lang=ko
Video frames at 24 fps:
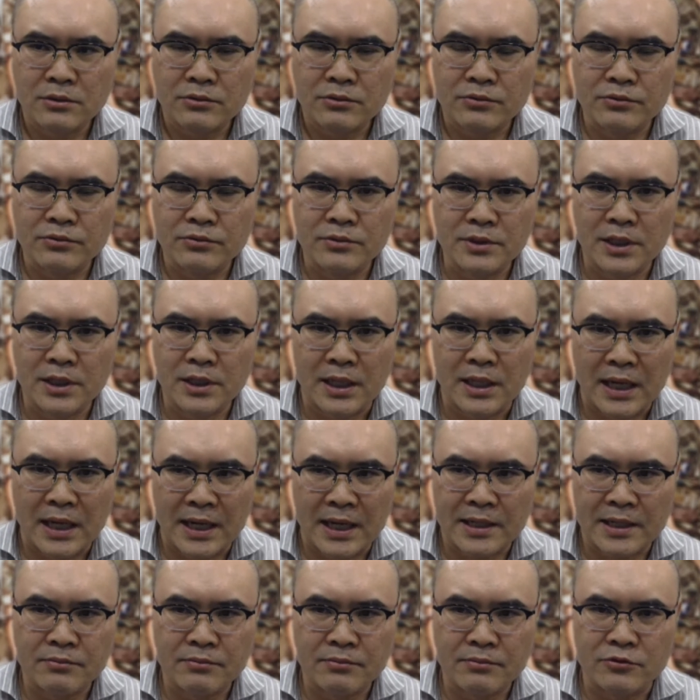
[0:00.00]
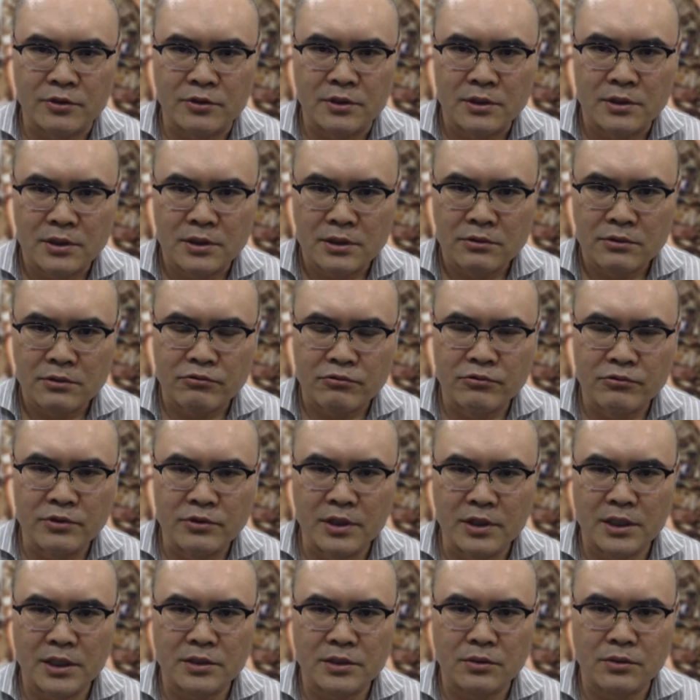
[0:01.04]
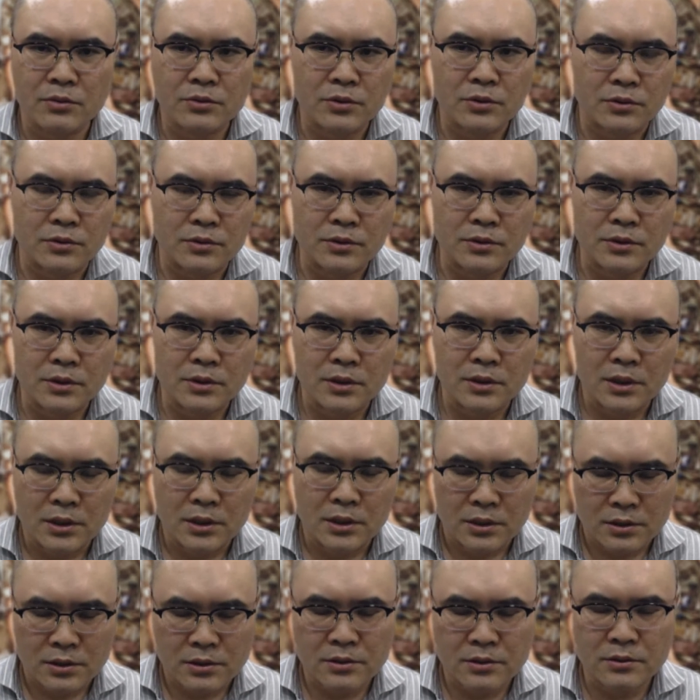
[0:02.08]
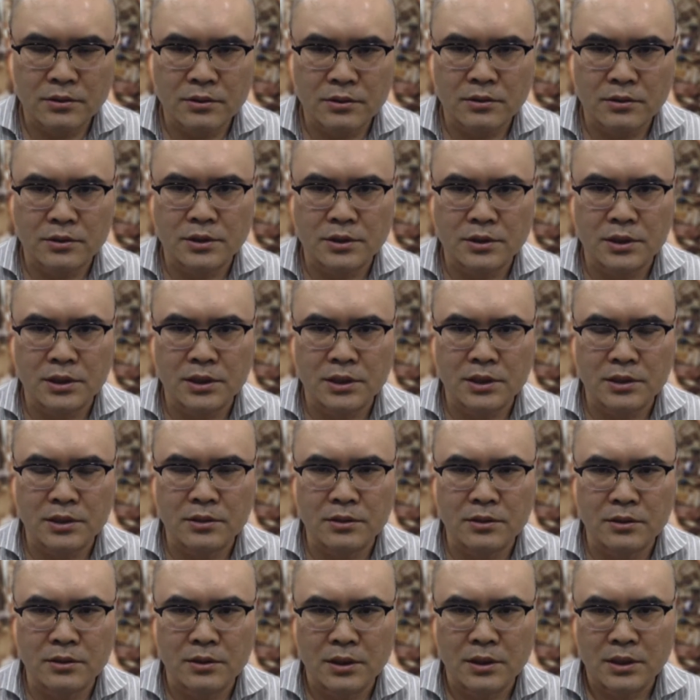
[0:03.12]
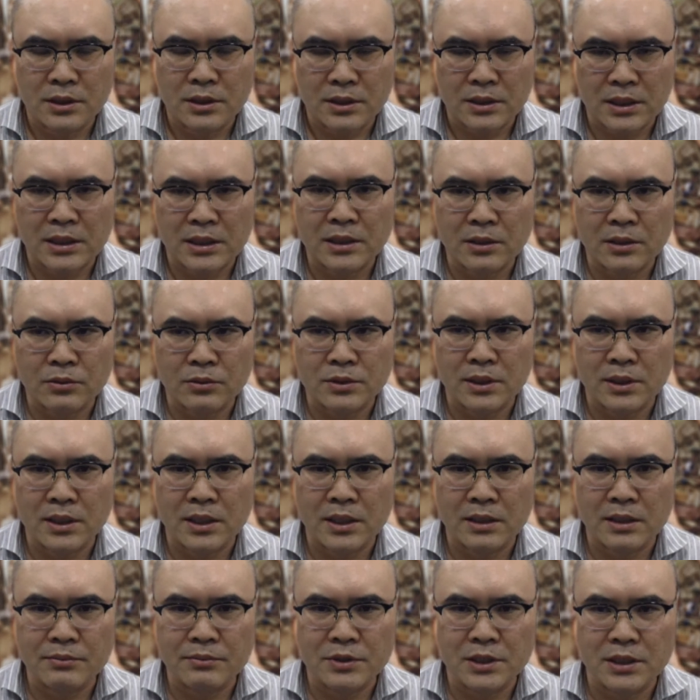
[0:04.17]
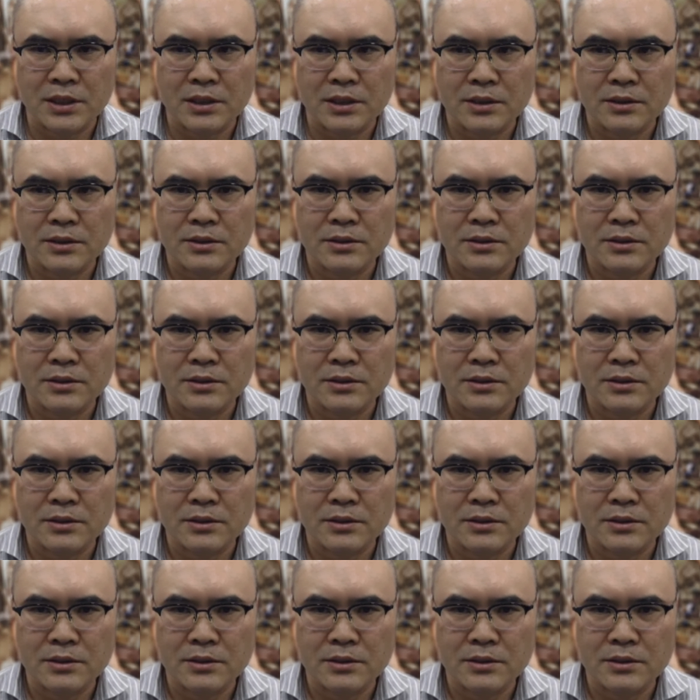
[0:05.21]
군대 아랫물 군대에서도 저는 그런 것이 일어난다고 생각합니다.